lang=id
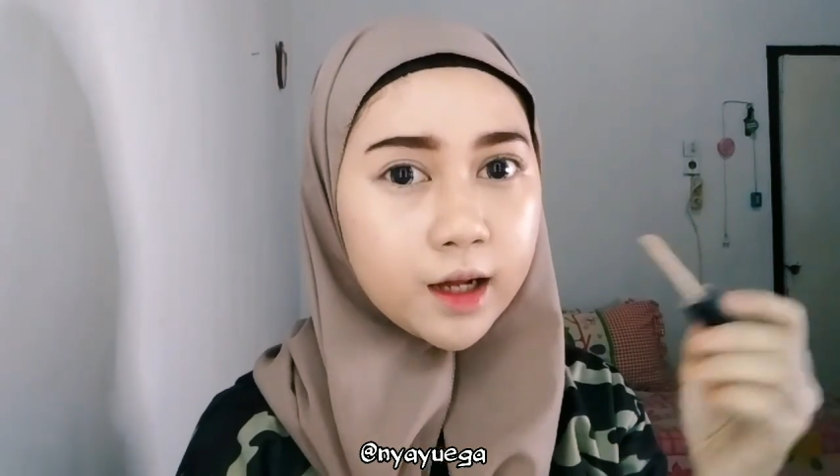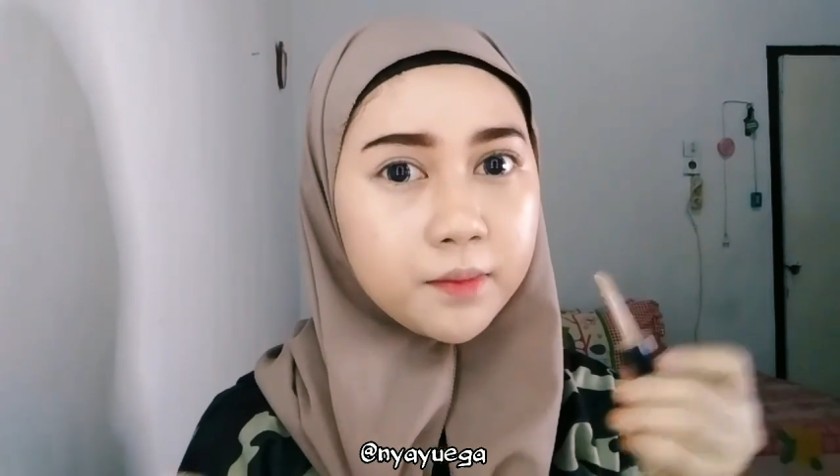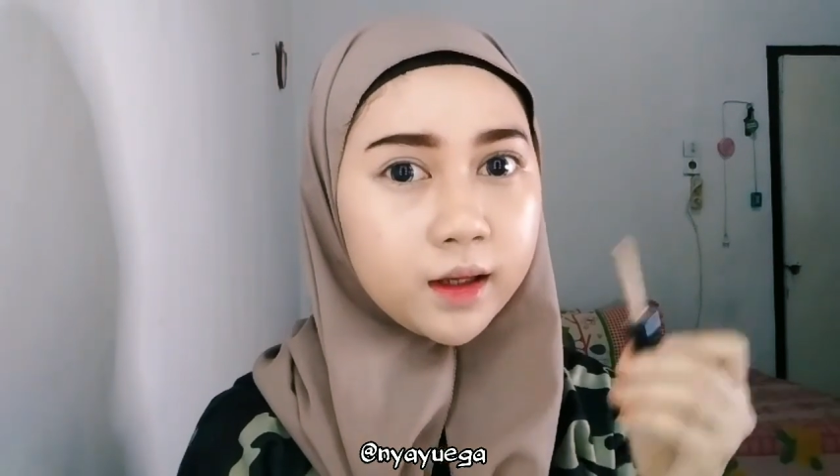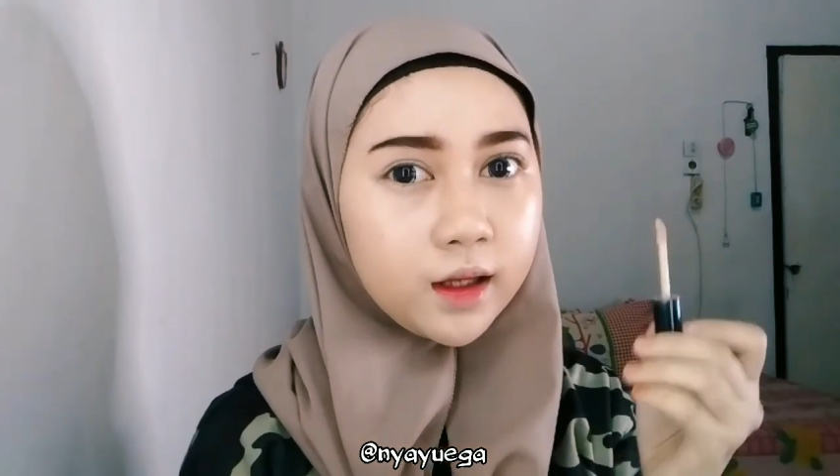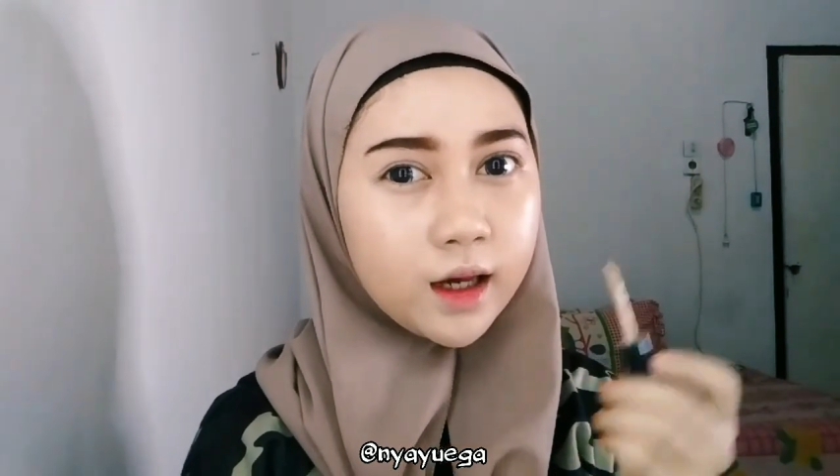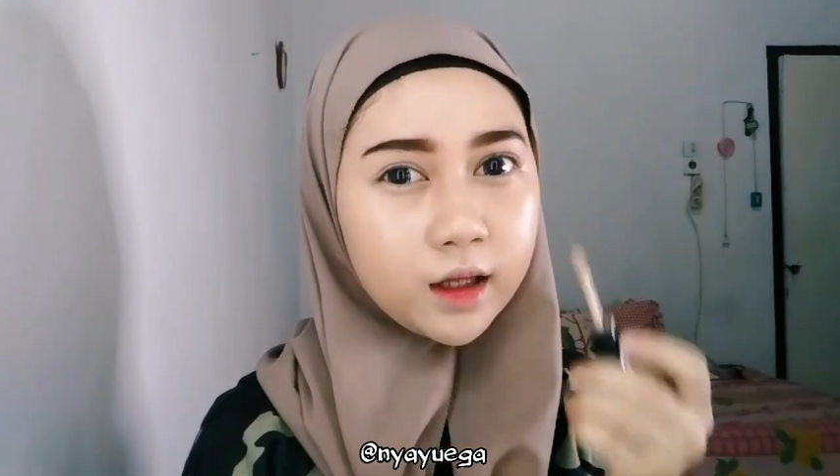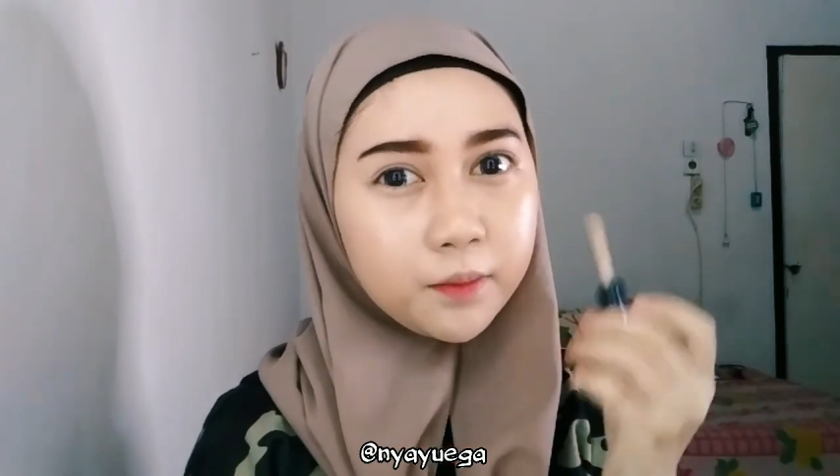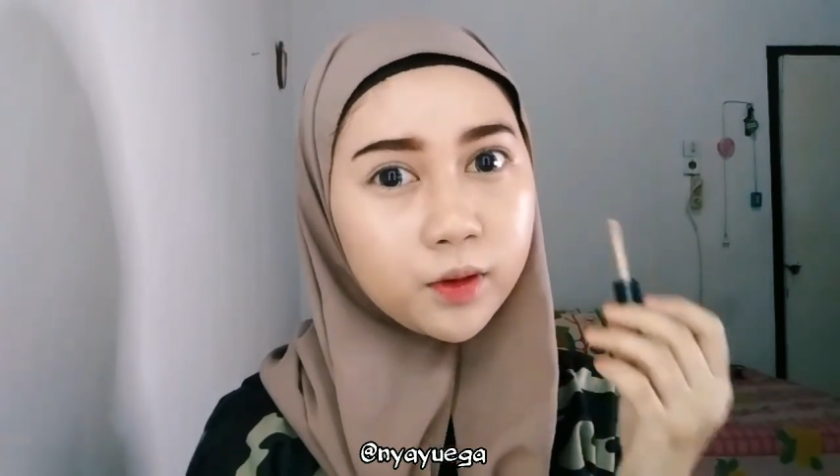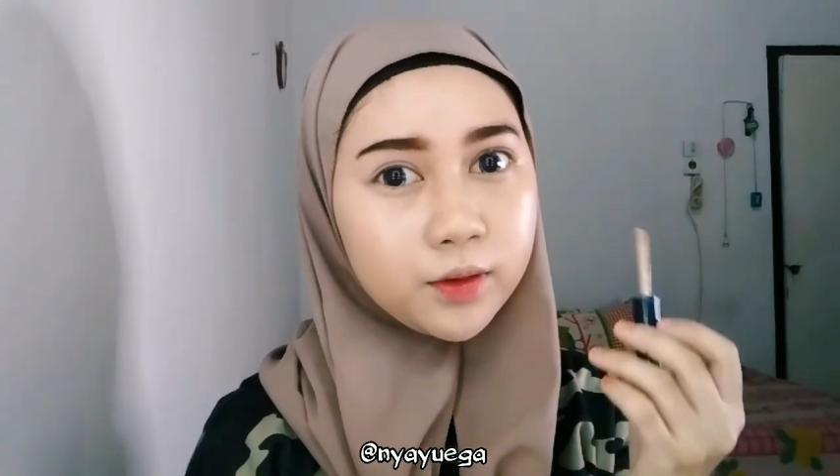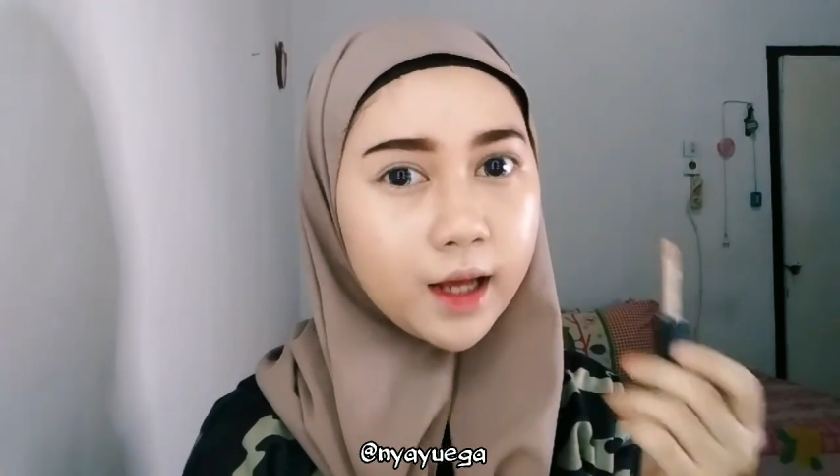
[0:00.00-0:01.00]
dan
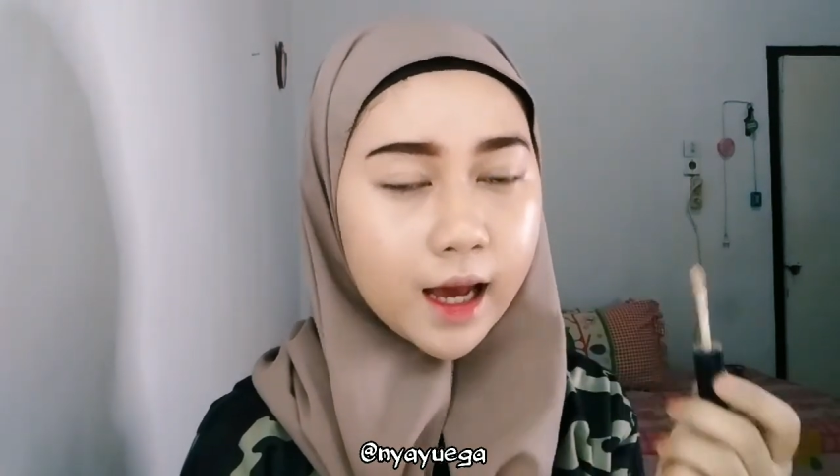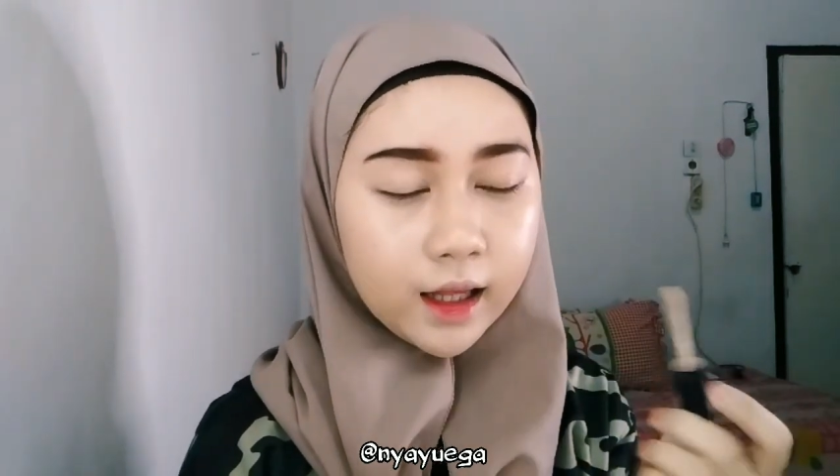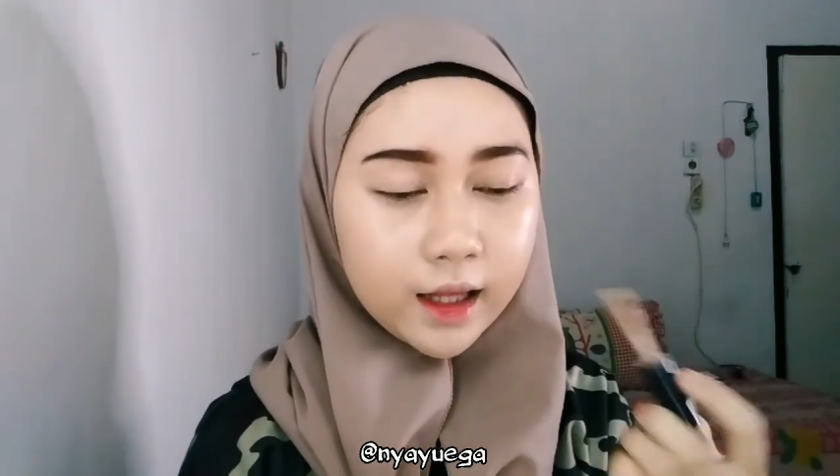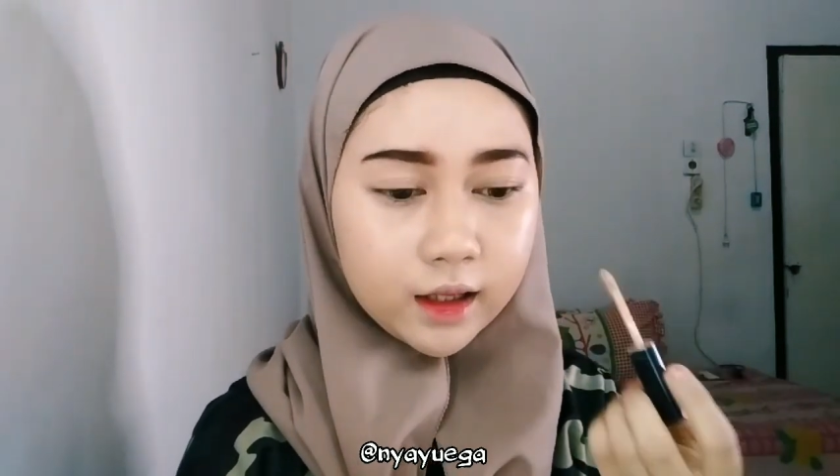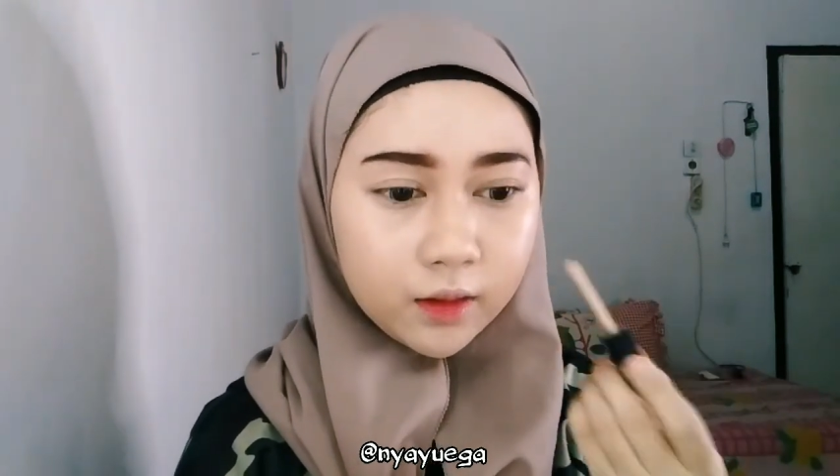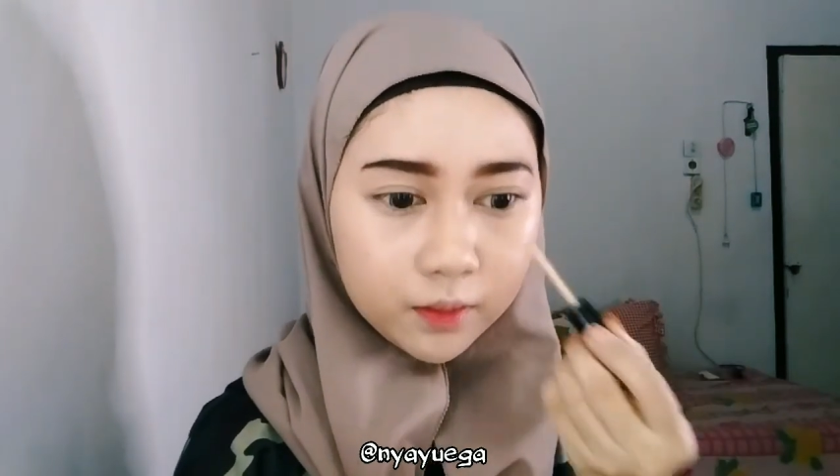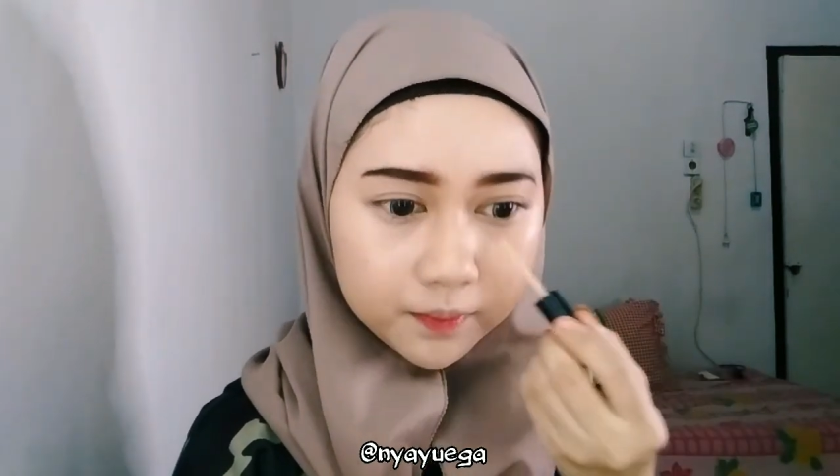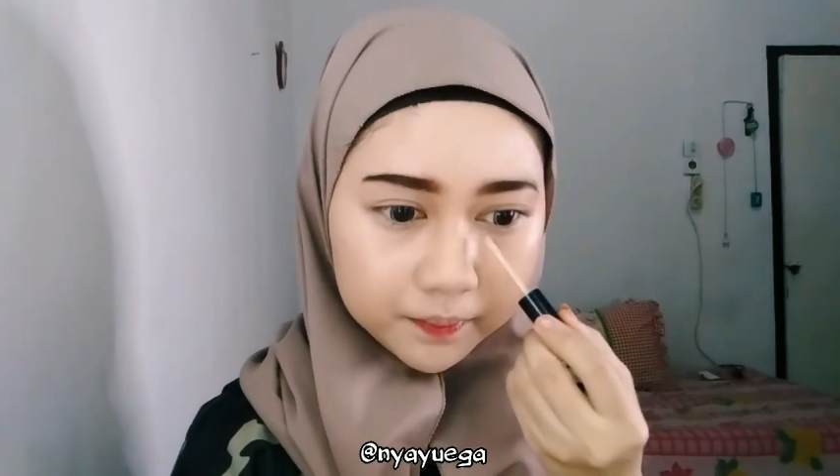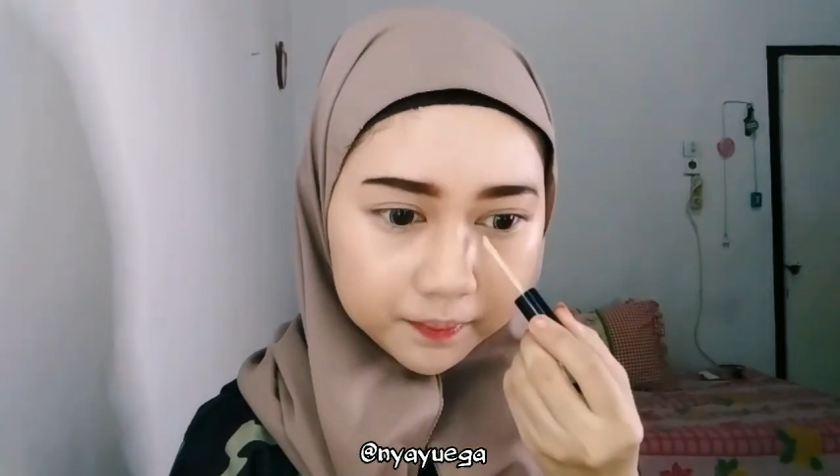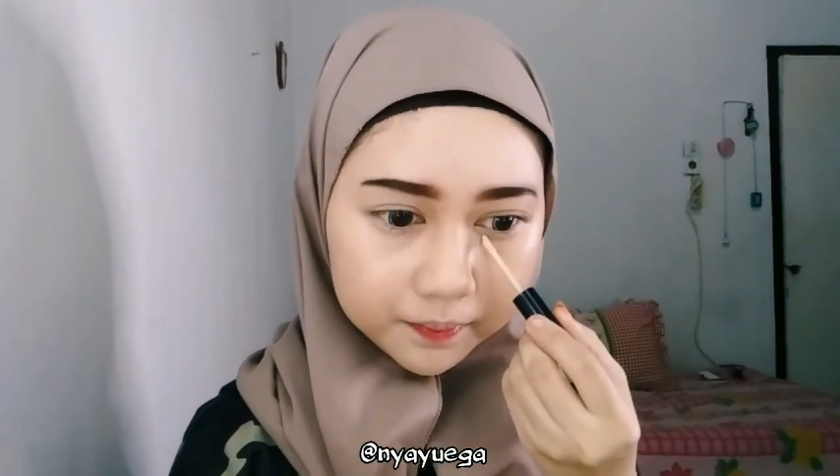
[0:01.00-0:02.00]
bagian yang perlu di highlight
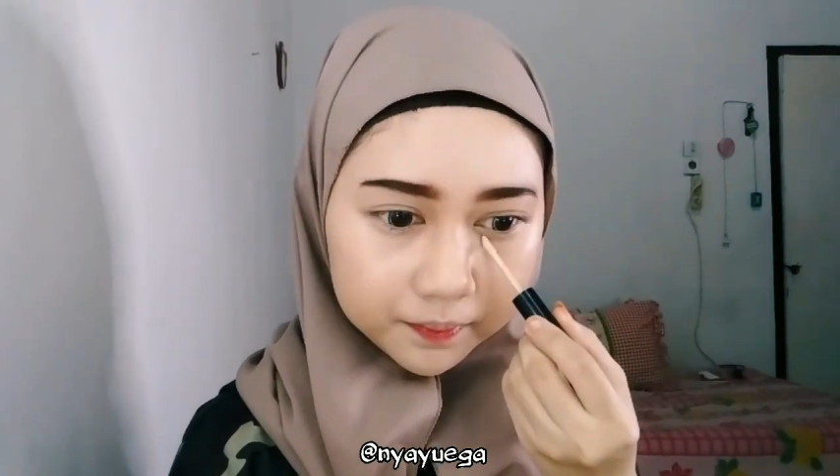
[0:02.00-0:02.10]
gitu